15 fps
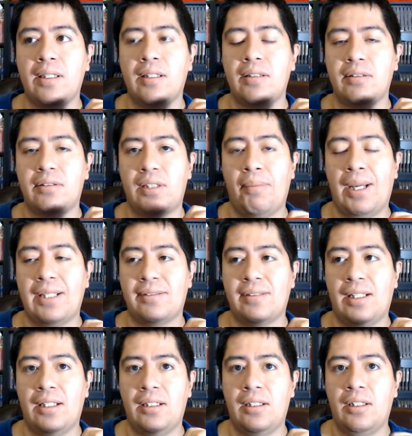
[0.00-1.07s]
se
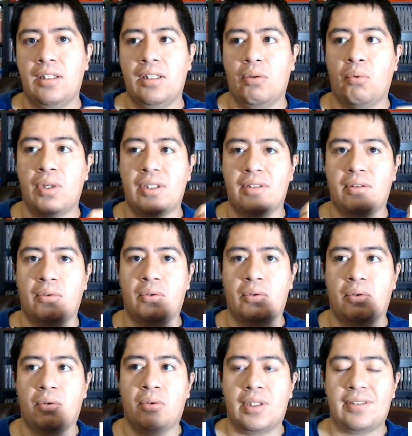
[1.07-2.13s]
basa
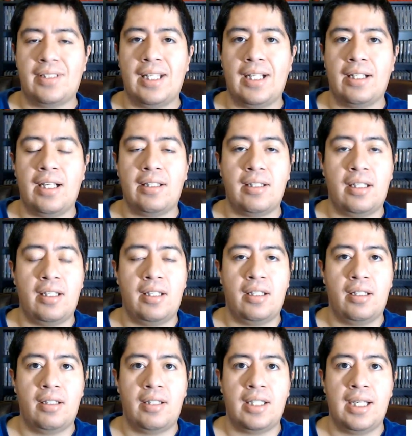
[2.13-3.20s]
o, está,
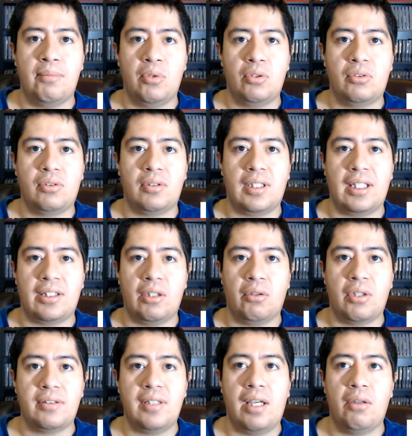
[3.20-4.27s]
eh, digamos,
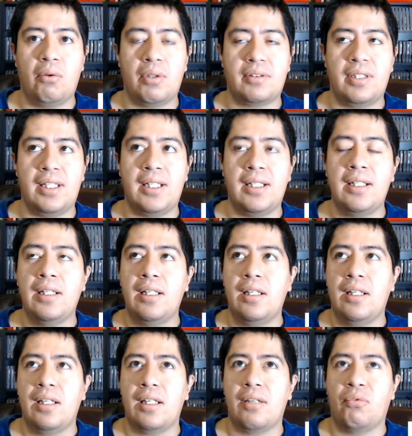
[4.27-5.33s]
categorizado o está
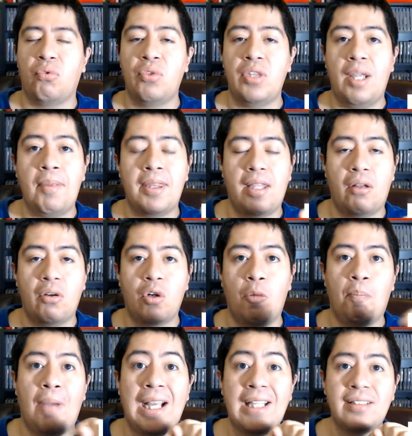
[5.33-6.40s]
eh, fundamentado
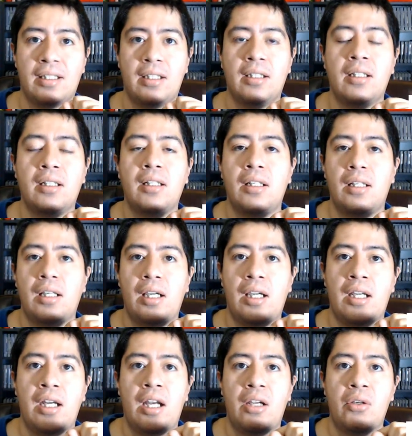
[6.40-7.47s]
con base
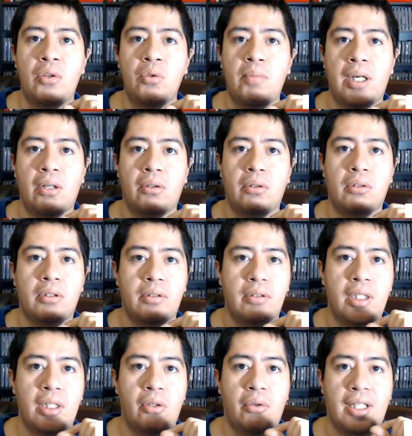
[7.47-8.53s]
en el número
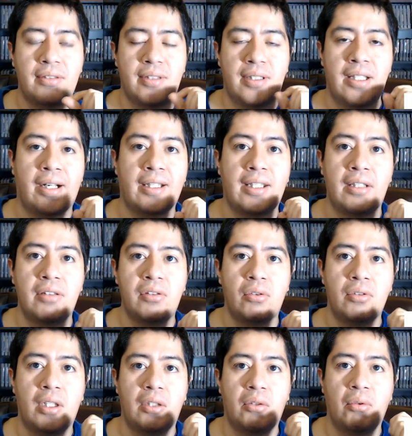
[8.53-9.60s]
de horas y de
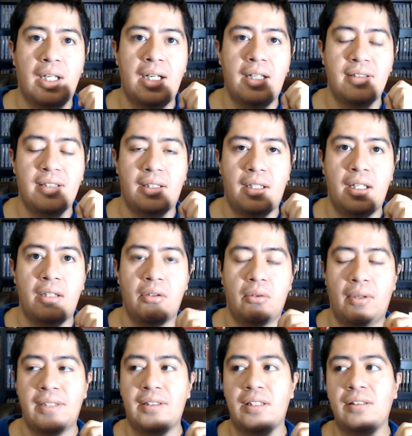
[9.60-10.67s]
retención que tu canal está teniendo.
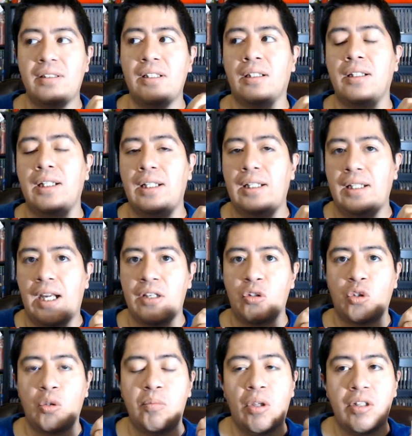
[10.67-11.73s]
Es decir, a
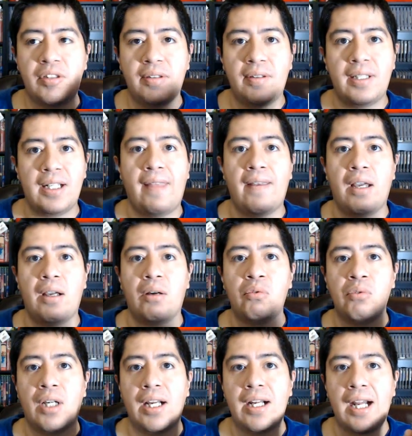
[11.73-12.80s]
YouTube no le sirve de nada
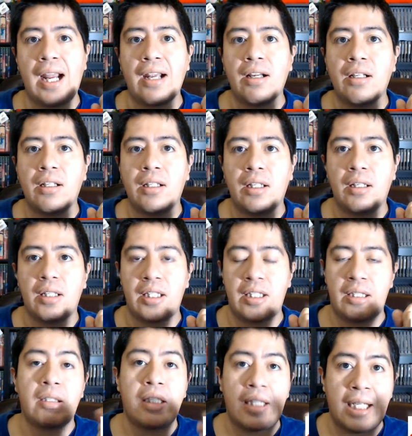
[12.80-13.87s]
un canal
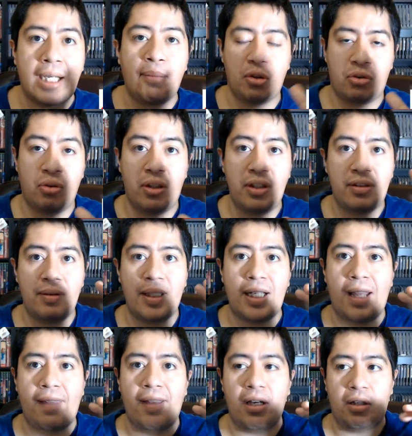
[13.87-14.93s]
y digamos, no le sirve de
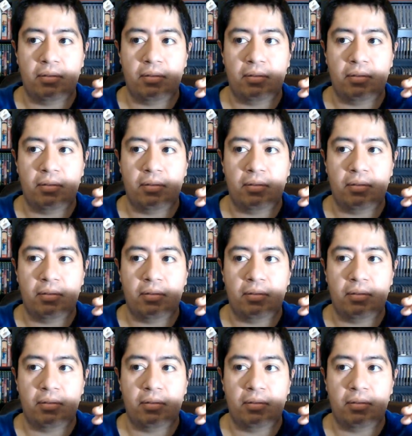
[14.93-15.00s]
nada